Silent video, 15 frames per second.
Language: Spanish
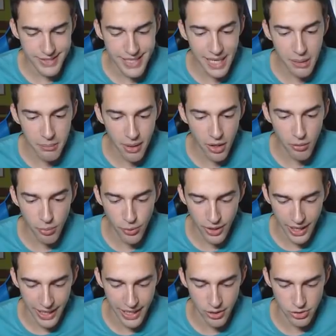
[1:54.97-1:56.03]
tira el mago por
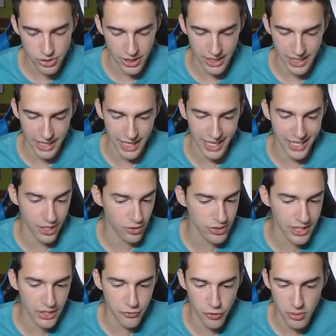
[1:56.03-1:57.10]
ahí, o sea que no
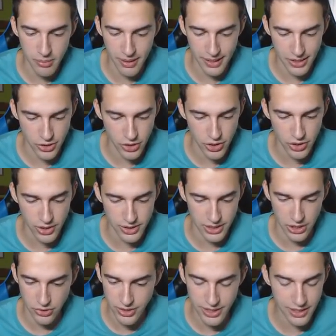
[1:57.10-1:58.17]
tiene forma, yo creo que
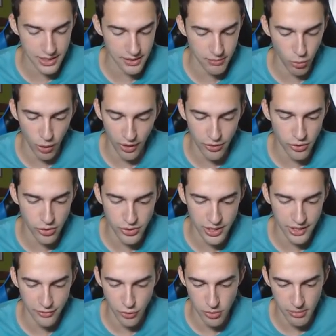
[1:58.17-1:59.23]
si no tiene el bolazo no
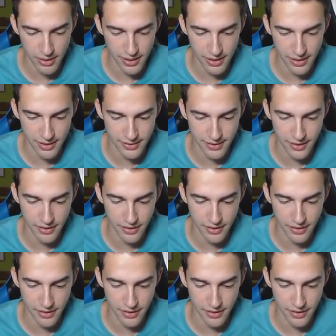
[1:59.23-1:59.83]
tiene forma de,